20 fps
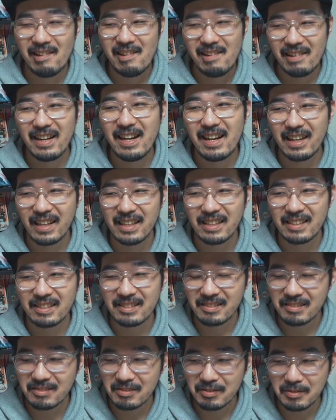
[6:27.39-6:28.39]
俺らから
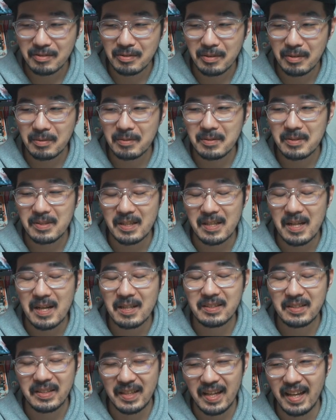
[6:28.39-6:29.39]
するとそういうことじゃな
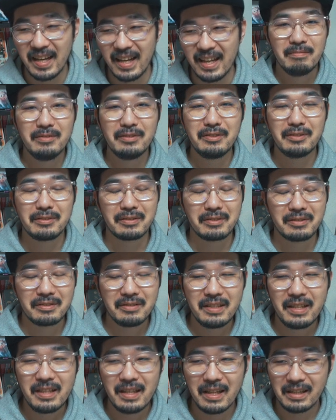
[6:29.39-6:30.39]
くて、むしろ
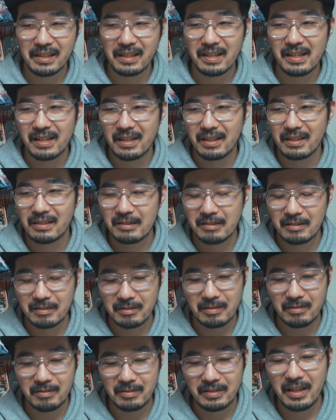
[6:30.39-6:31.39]
作れないから、
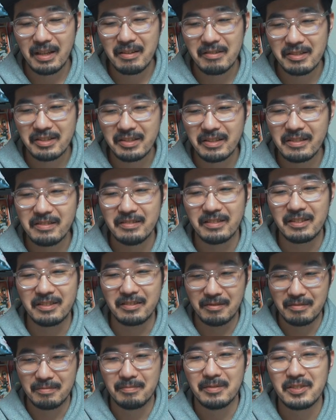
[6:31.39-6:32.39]
尊敬はしてるんで
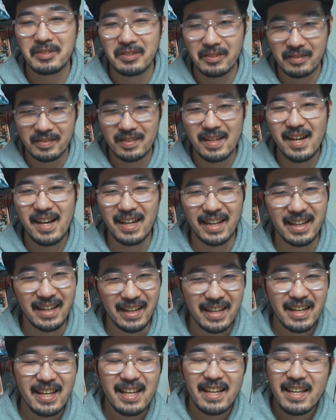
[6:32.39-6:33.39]
すよ、もちろん。は
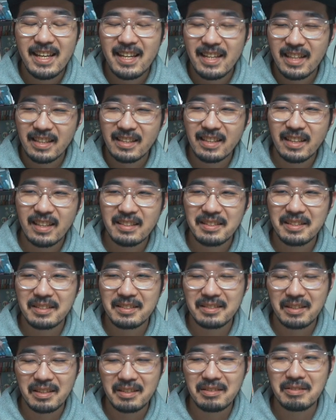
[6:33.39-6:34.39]
い。なんで
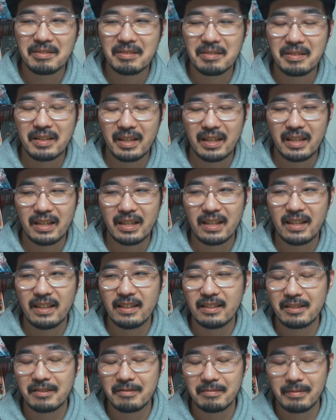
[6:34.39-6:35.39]
すけど、えー、やら
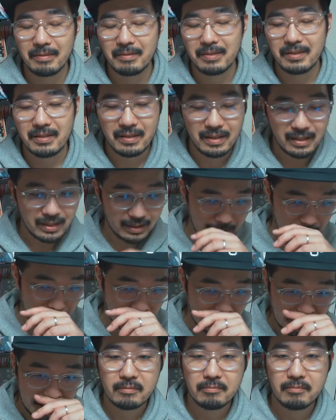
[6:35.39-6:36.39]
れてしまいますね。
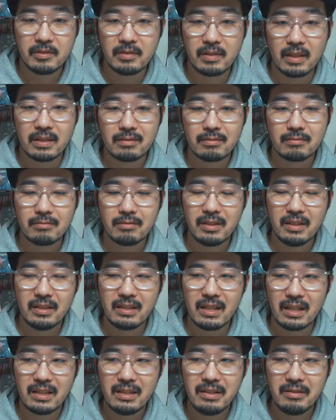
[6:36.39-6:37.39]
はい。もうあそこで
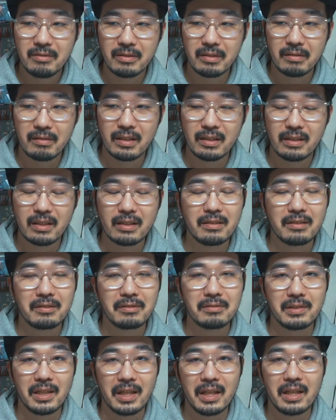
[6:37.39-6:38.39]
何を言われたんで
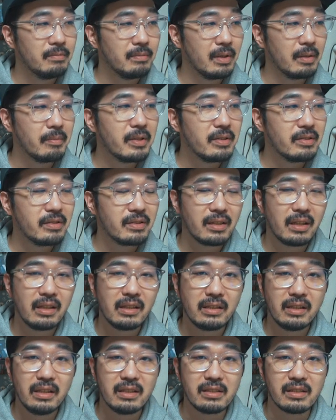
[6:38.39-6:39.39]
しょうね。耳打ちさ
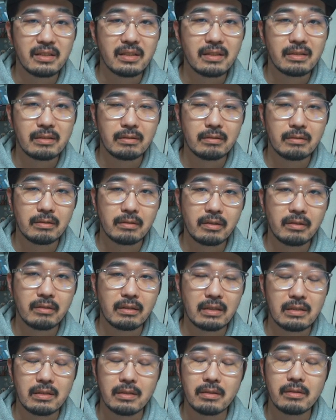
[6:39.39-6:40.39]
れて自殺するっていう
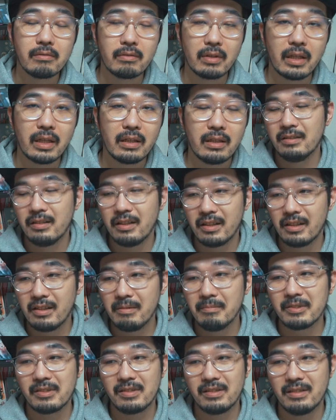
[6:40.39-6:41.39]
感じですよね。で
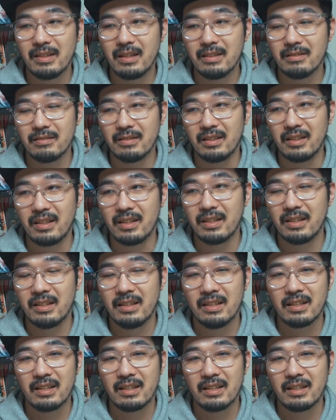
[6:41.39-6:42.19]
きもしねえのに、